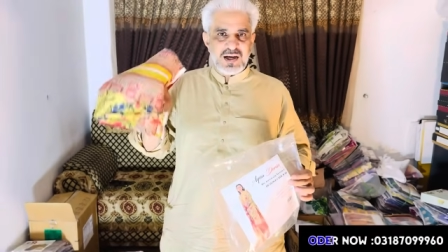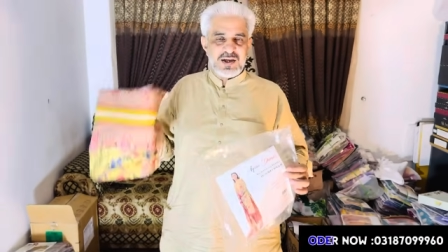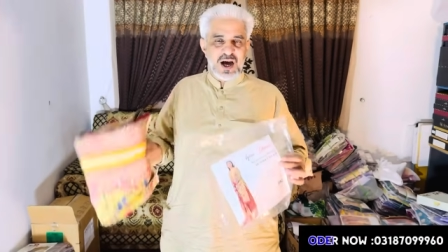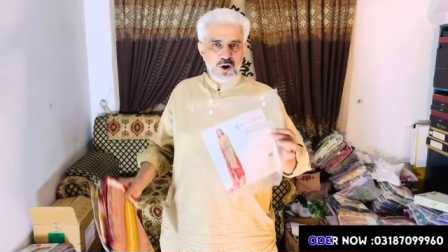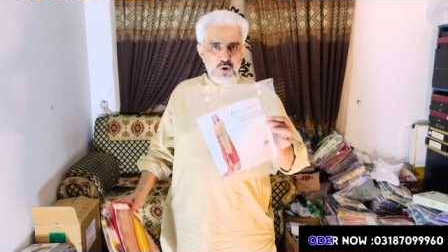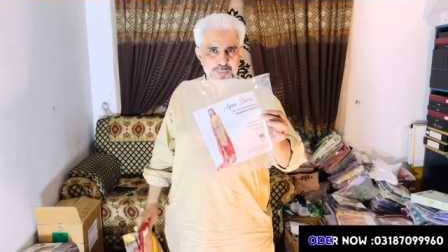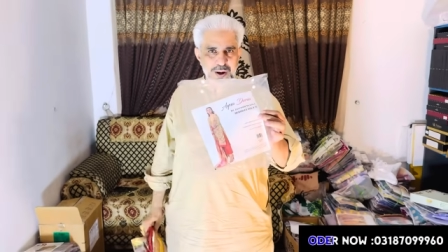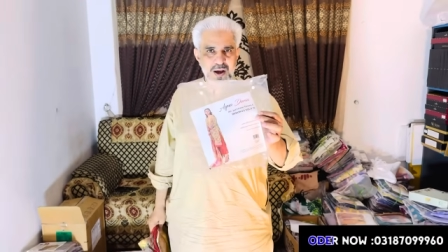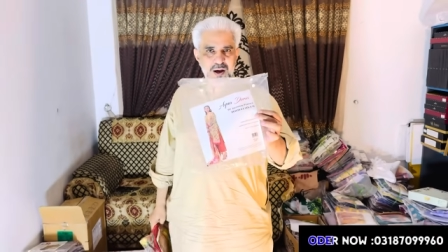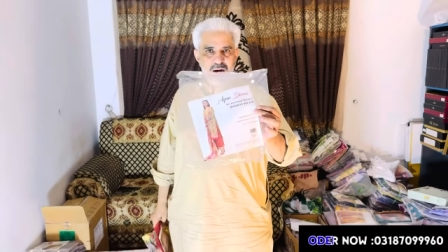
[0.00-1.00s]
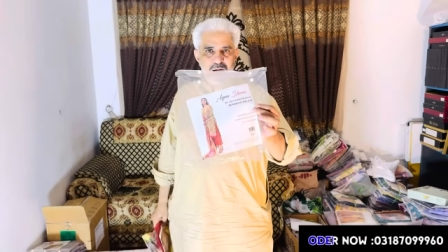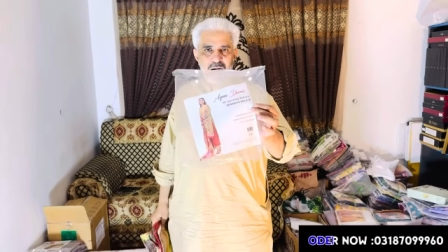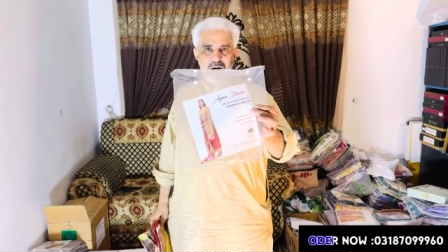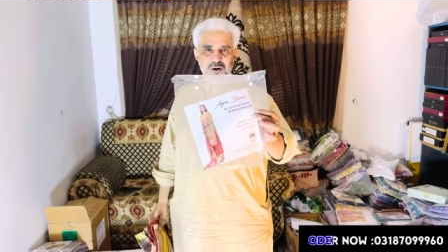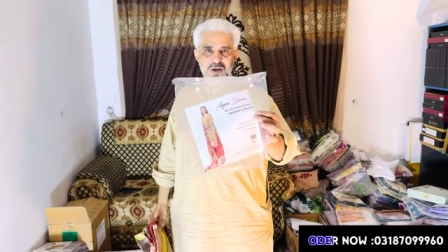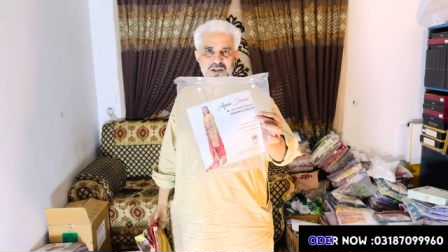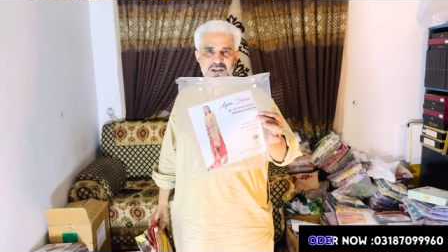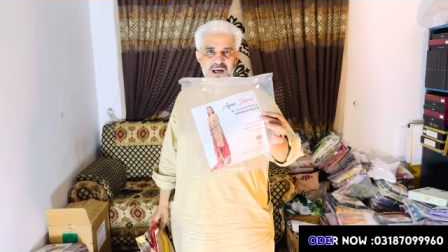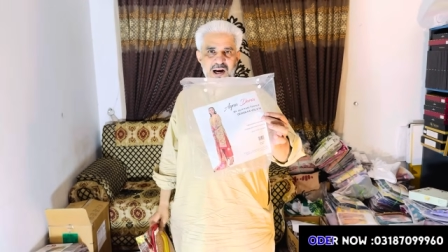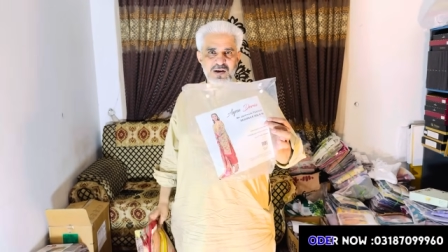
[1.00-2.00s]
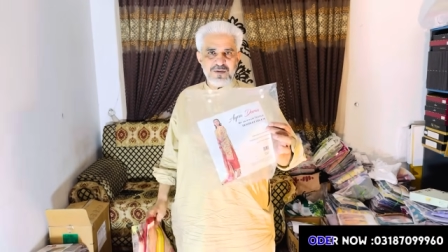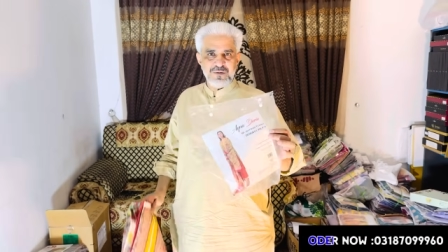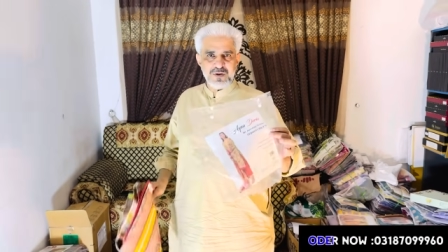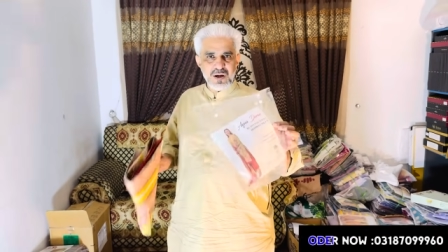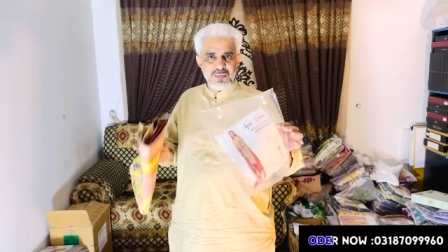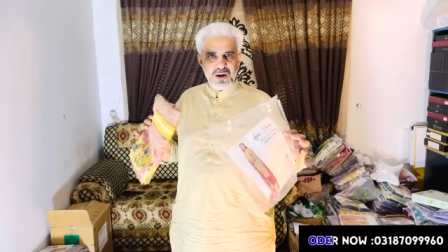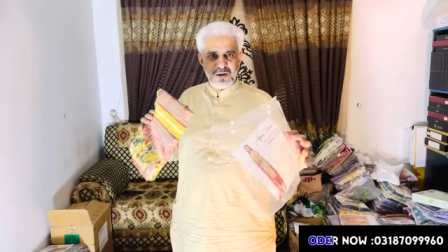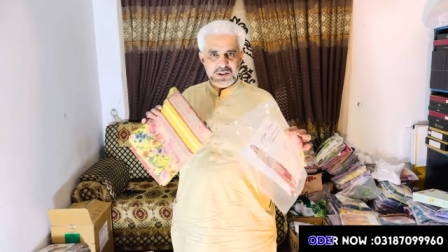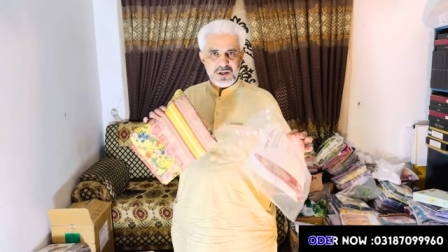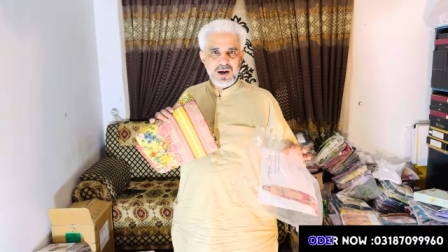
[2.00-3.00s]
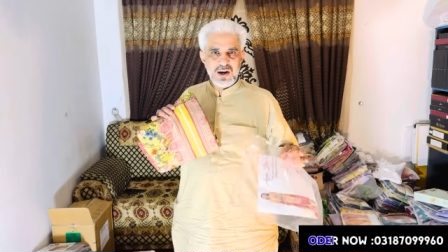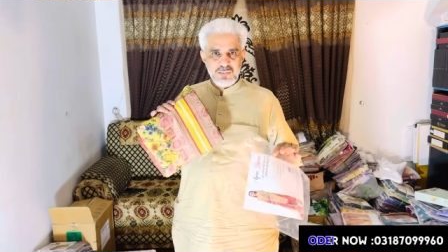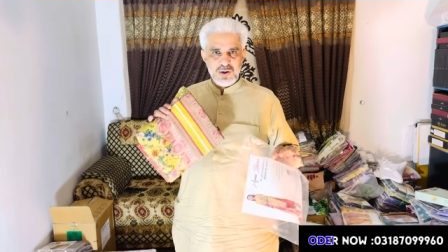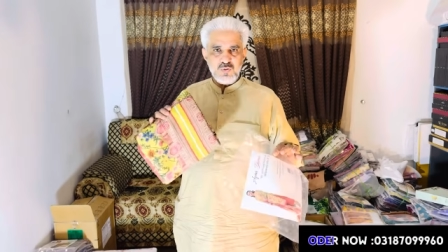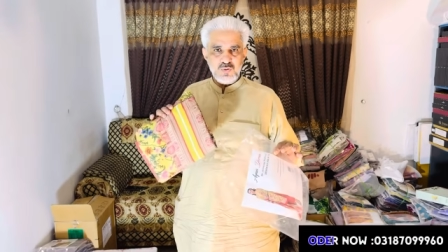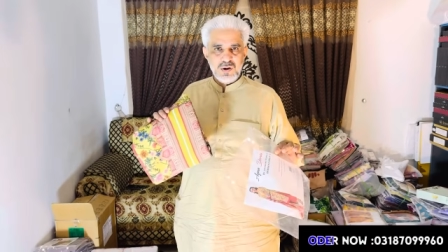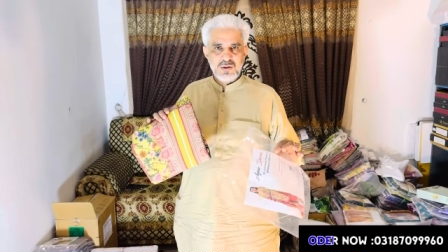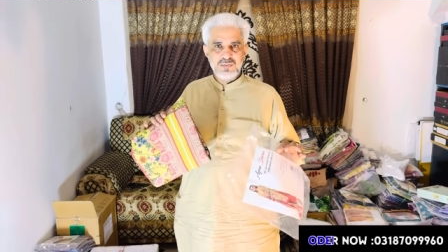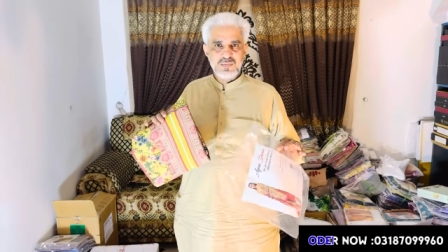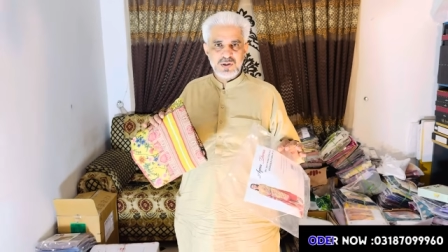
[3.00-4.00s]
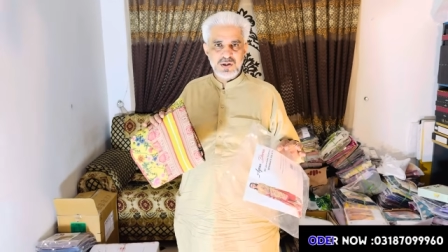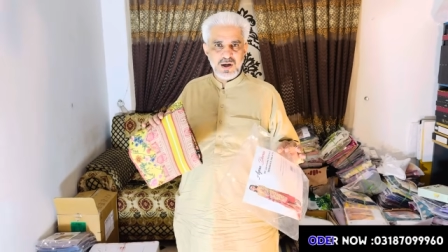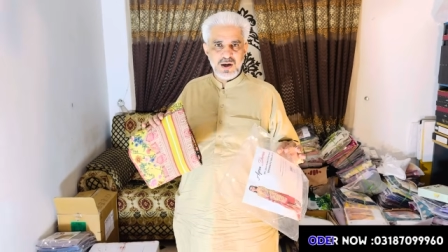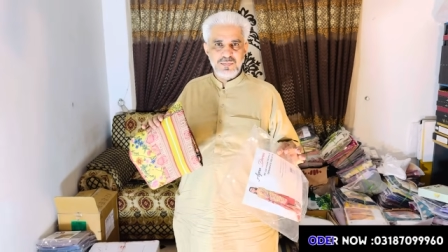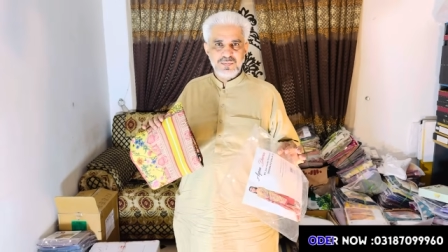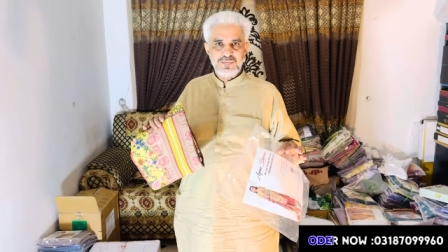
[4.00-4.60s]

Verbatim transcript: हजार रुपये और ये सेट फ्री में इनशाला मैं दूंगा ठीक है